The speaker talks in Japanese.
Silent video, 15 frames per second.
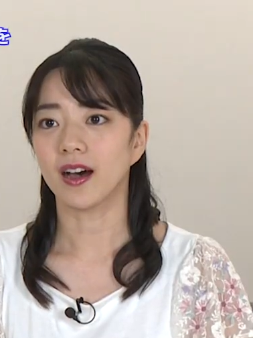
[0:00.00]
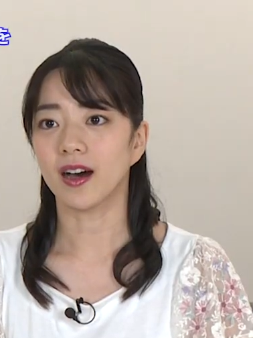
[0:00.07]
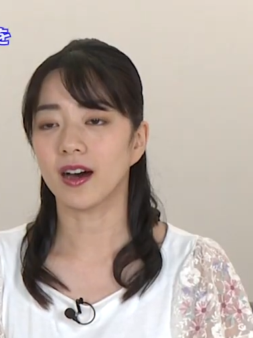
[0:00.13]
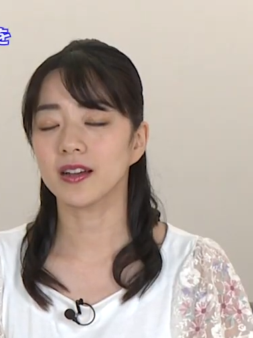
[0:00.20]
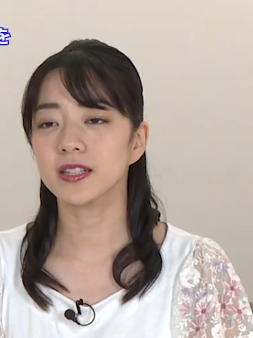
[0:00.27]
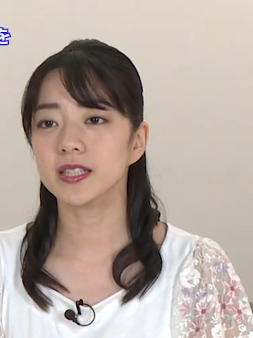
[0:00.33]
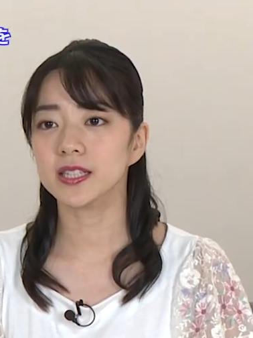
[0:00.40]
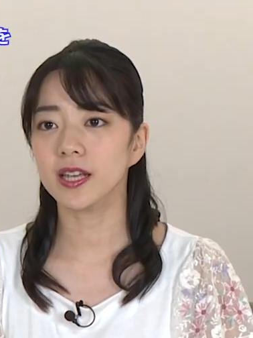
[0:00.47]

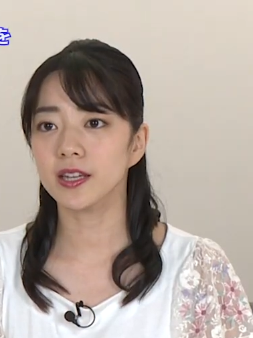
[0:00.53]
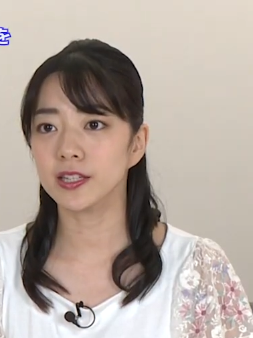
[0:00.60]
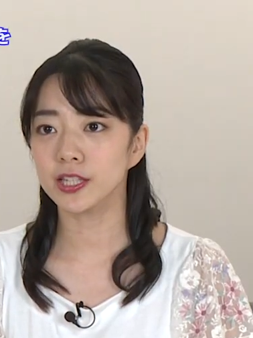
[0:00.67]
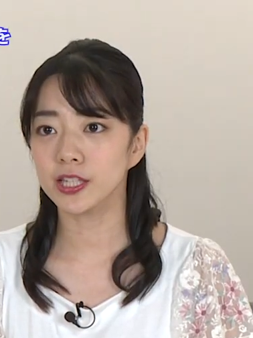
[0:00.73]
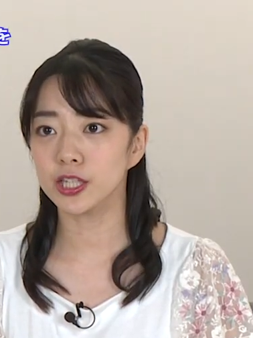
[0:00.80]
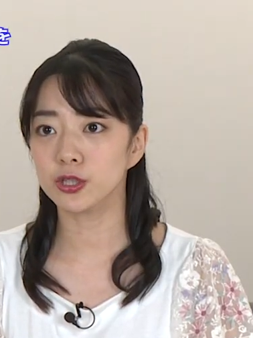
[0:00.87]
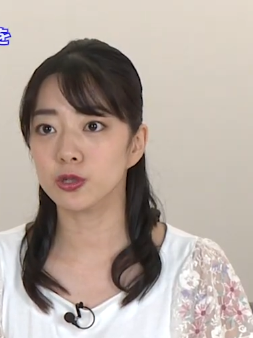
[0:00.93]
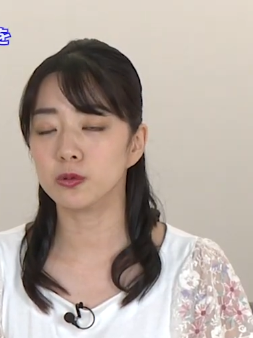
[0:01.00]
安全
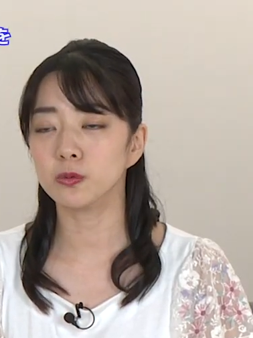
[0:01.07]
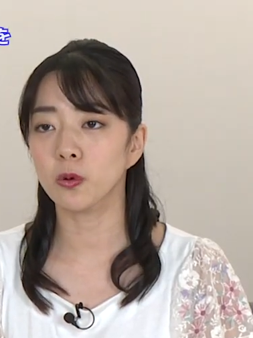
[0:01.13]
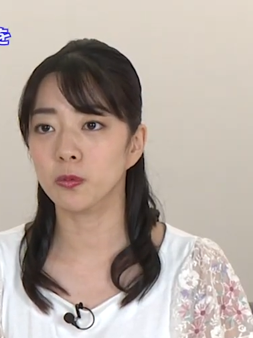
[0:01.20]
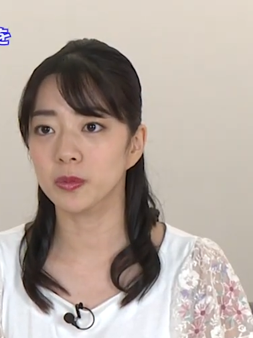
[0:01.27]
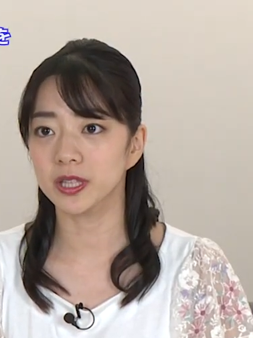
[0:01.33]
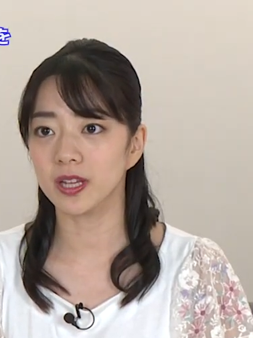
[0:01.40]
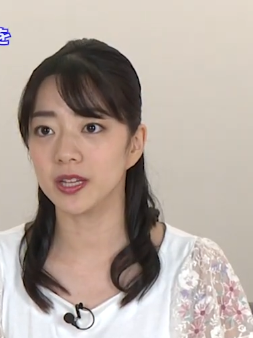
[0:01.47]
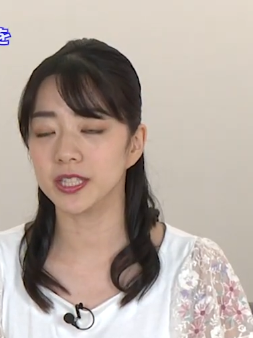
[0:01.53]
基準を
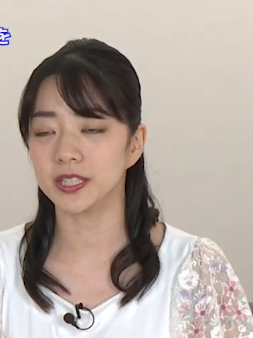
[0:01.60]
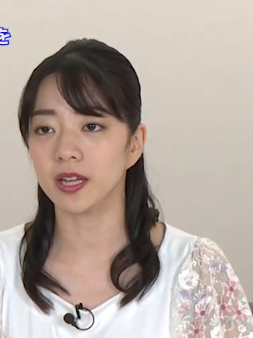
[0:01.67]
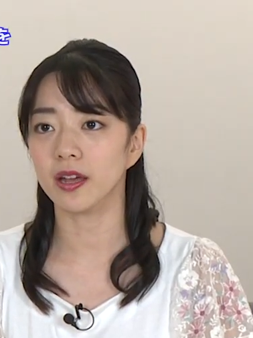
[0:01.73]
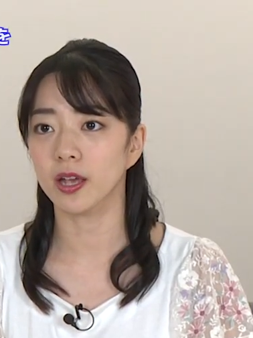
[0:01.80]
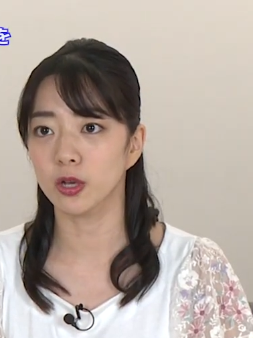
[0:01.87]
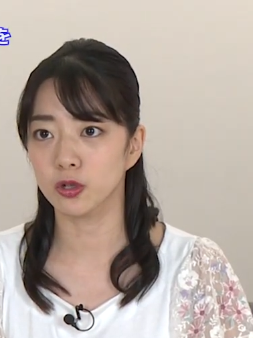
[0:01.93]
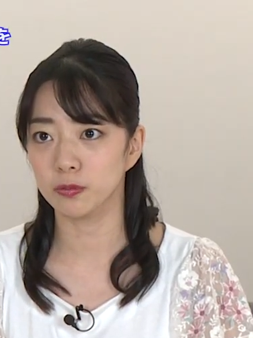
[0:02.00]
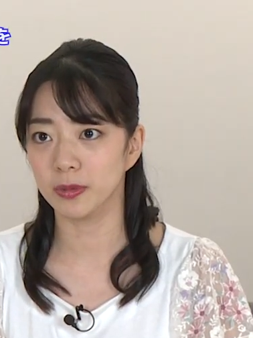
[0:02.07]
満たした
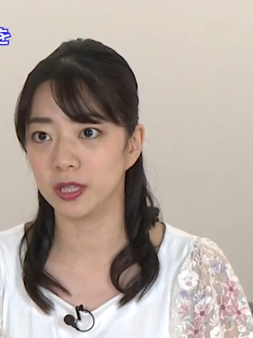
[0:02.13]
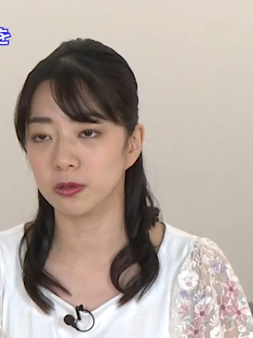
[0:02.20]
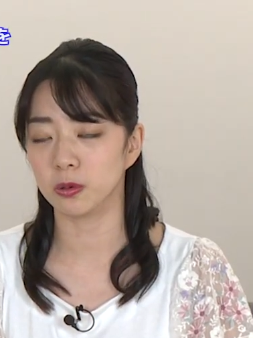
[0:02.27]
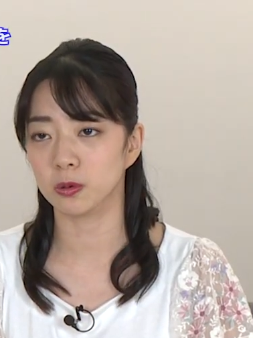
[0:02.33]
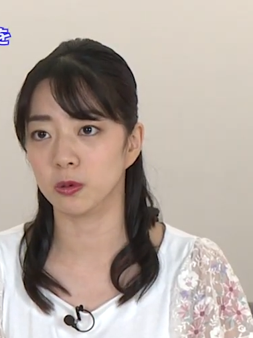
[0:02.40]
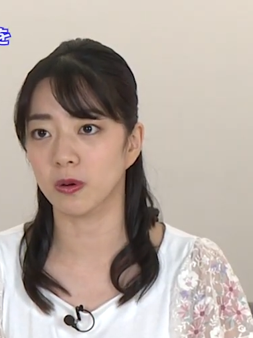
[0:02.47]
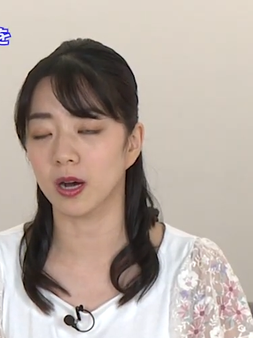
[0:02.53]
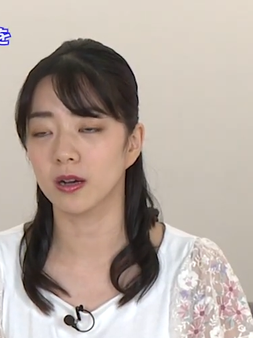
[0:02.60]

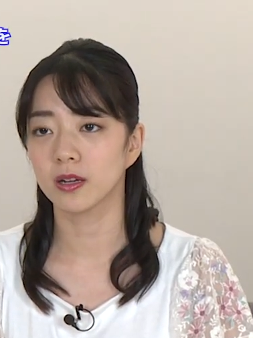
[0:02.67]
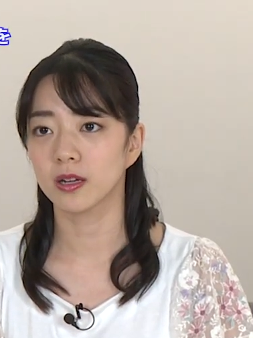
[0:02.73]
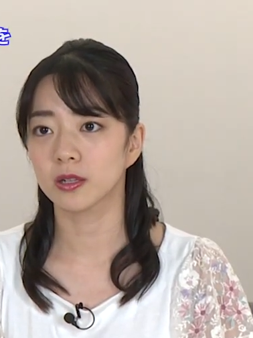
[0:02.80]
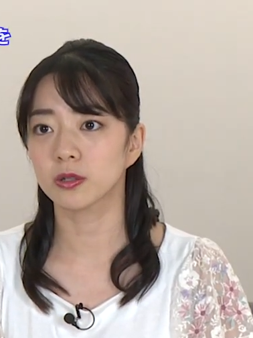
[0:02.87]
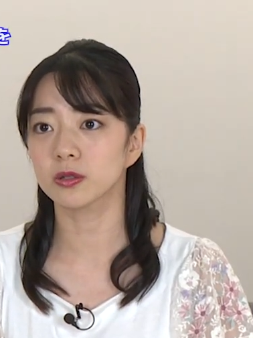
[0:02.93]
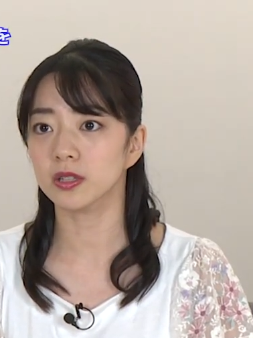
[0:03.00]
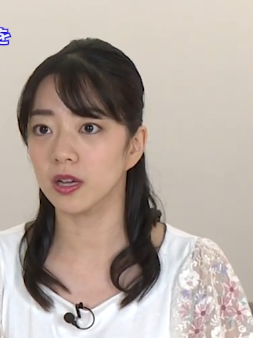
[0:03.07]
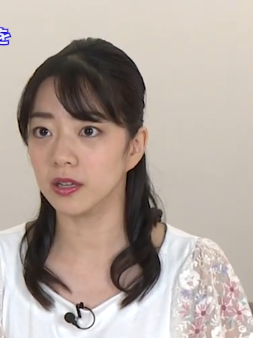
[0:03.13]
ヘルメットとは
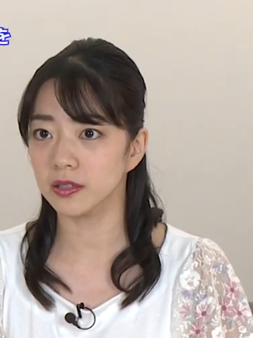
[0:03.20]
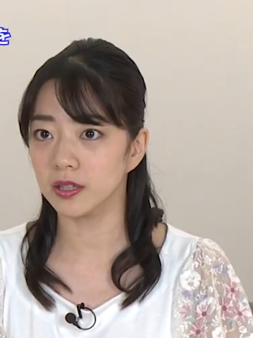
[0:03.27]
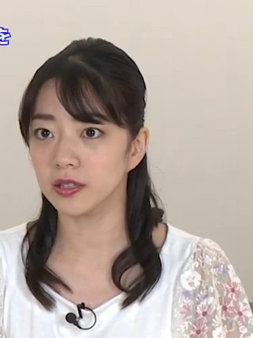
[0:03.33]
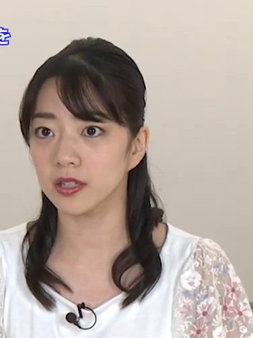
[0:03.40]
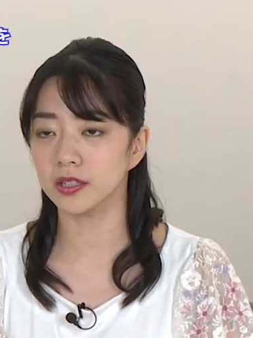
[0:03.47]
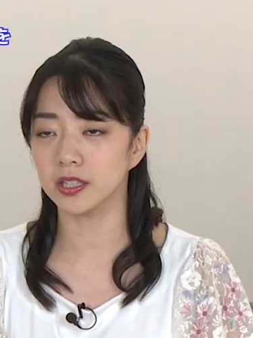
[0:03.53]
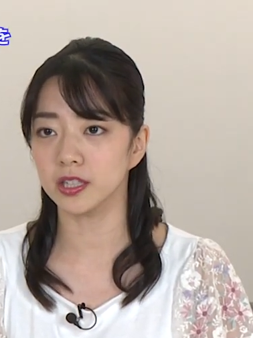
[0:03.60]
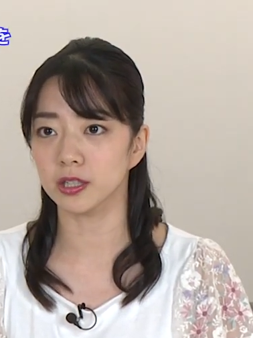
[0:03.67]
具体
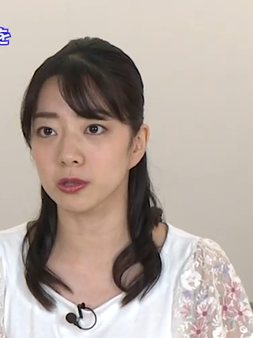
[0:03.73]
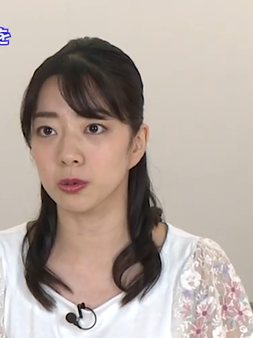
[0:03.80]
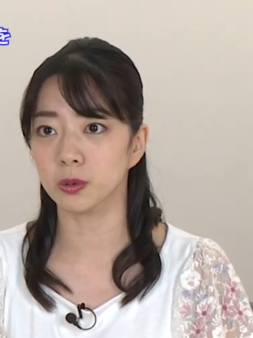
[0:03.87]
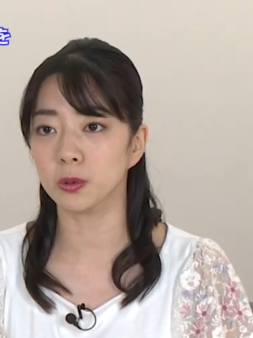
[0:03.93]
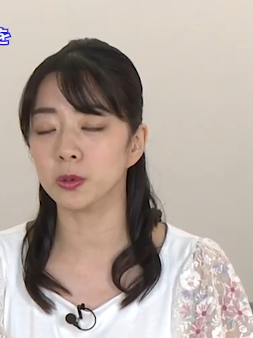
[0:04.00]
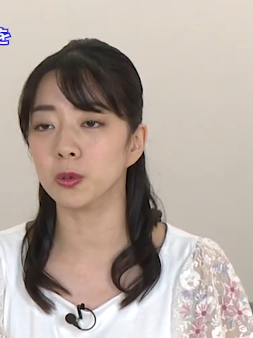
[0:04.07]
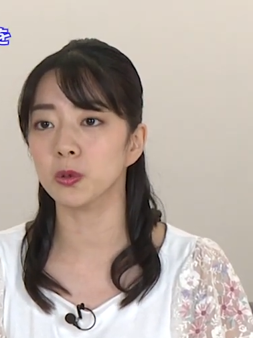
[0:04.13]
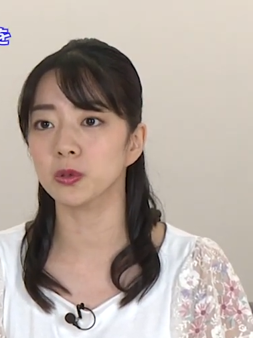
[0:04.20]
的にど
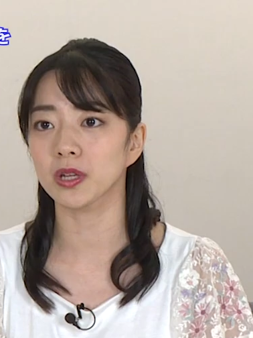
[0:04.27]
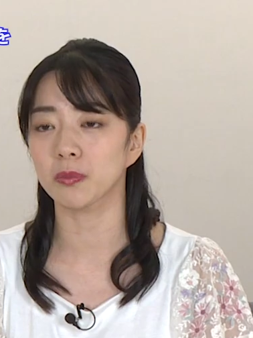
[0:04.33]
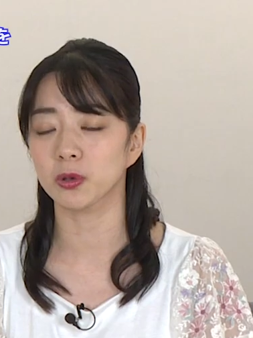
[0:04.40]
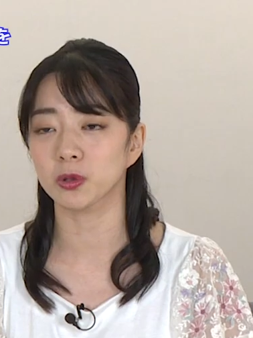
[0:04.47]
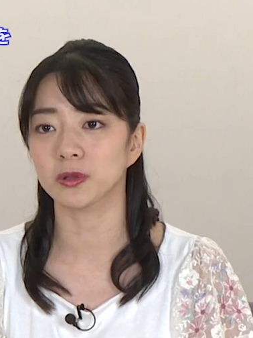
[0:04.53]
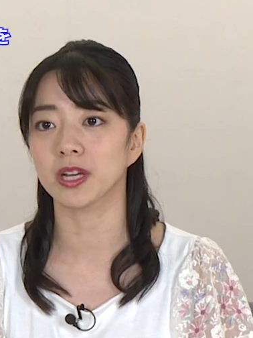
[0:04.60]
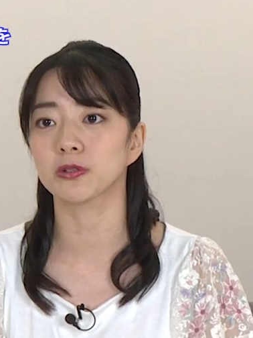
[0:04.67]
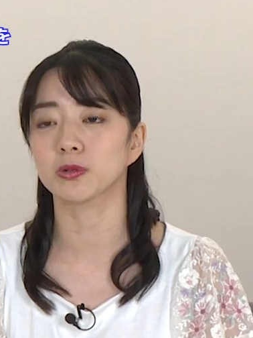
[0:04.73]
のような
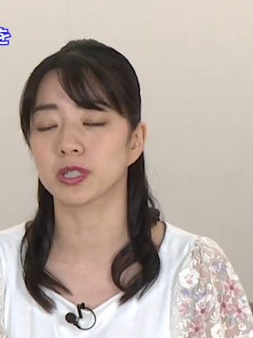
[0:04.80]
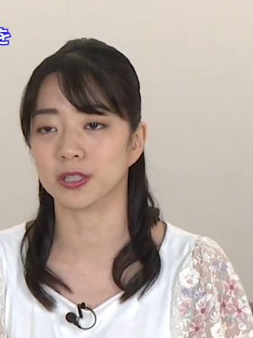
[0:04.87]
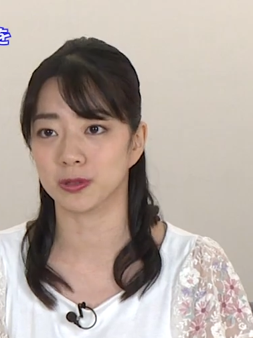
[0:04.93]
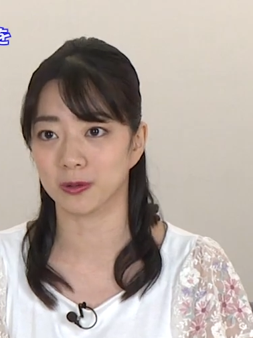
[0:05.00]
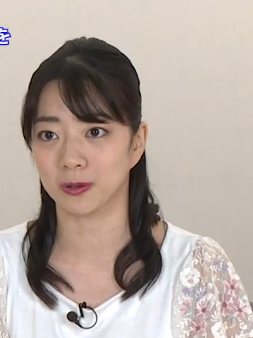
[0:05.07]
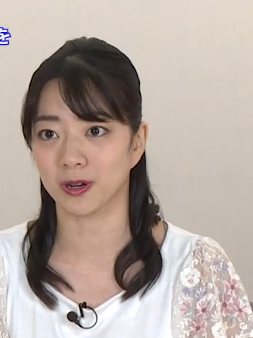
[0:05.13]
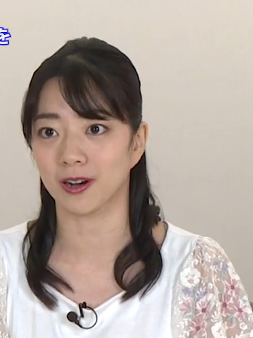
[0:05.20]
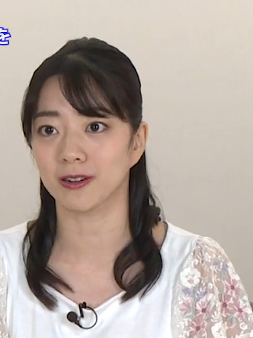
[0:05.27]
ものなので
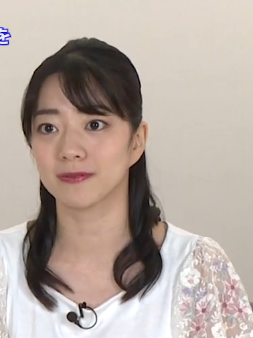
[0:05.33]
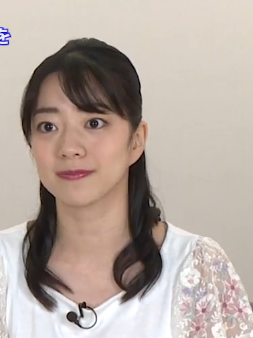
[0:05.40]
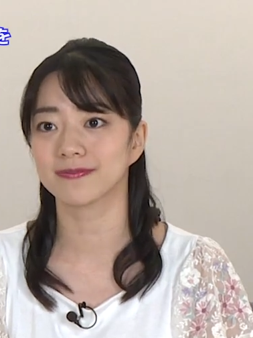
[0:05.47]
しょうか